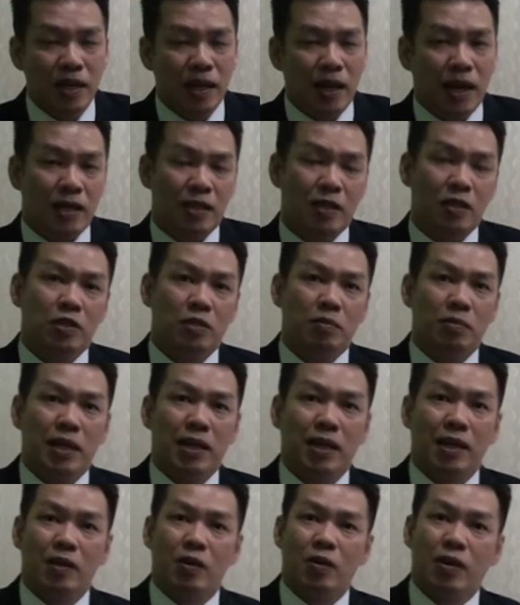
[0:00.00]
atau
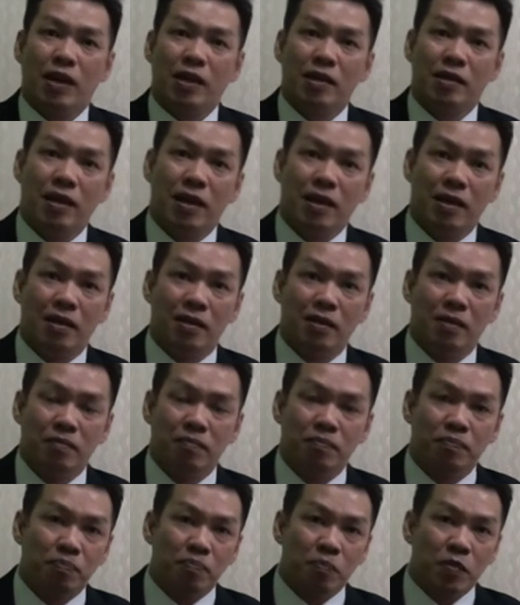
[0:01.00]
sebagai orang yang
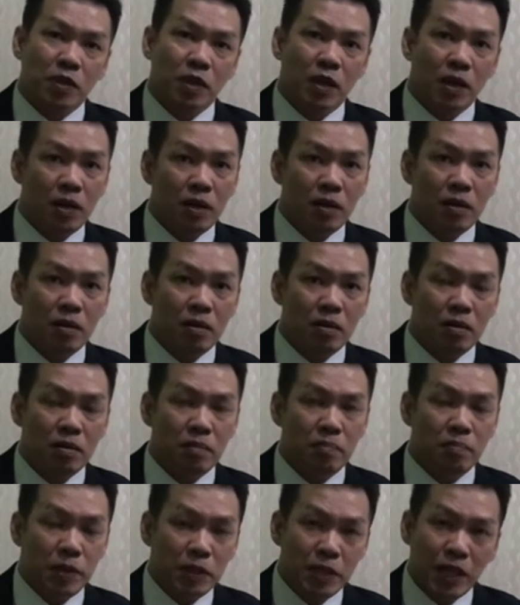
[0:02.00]
uh,
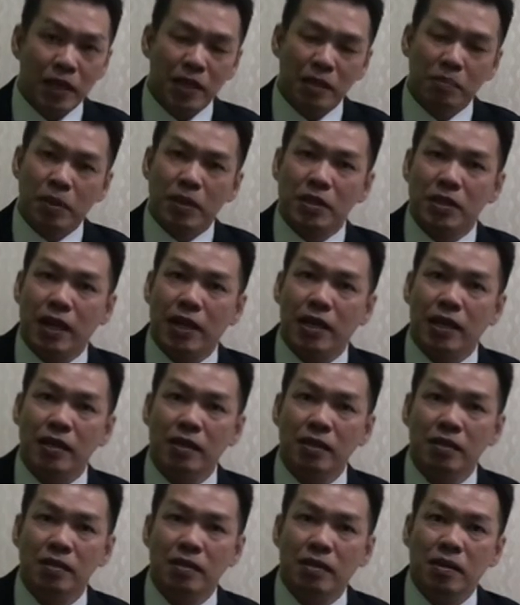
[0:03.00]
bisa dipercaya,
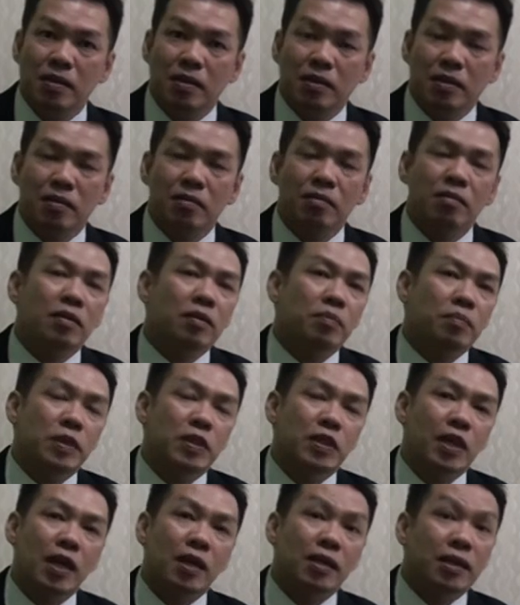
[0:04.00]

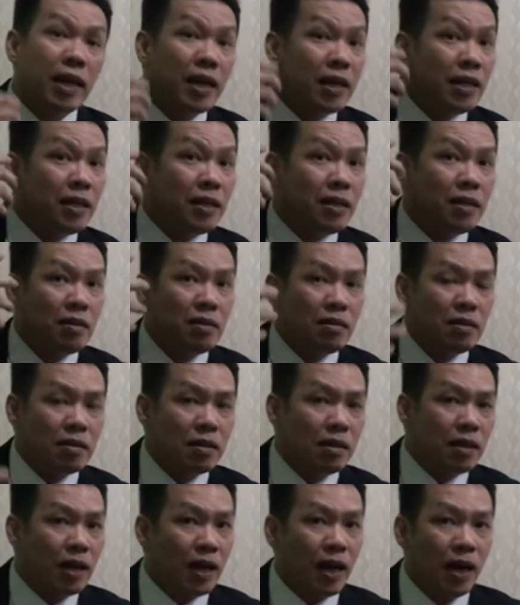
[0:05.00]
bisa dari
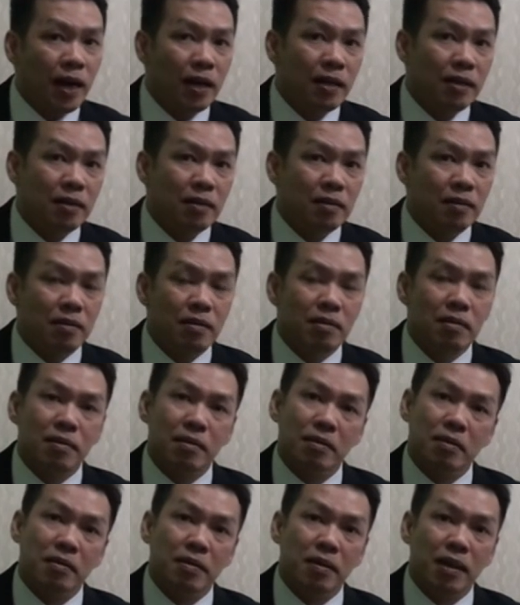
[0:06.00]
gerakan
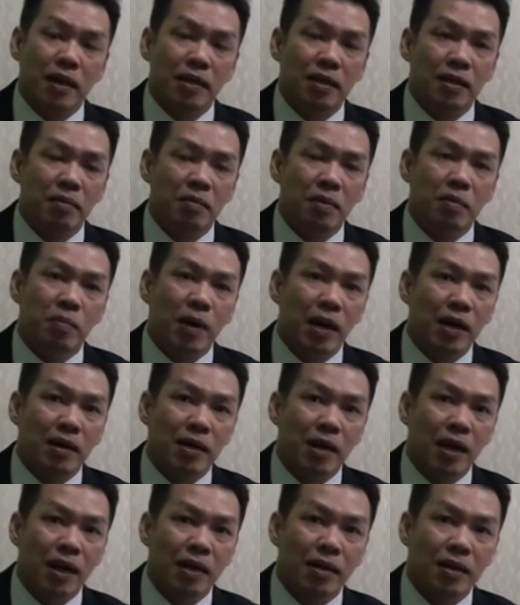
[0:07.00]
uh, Anda memang
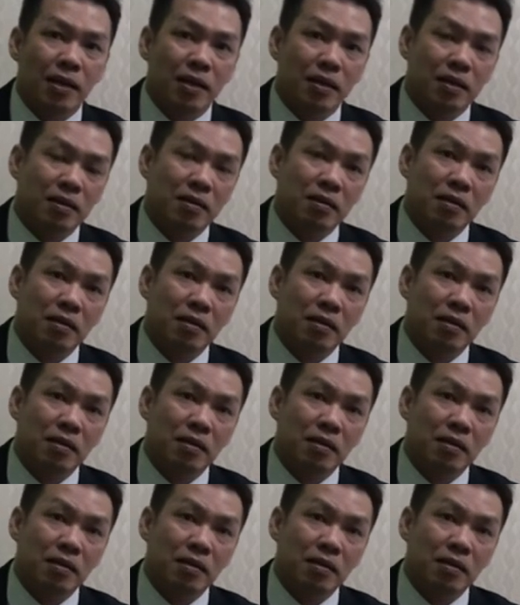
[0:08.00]
Anda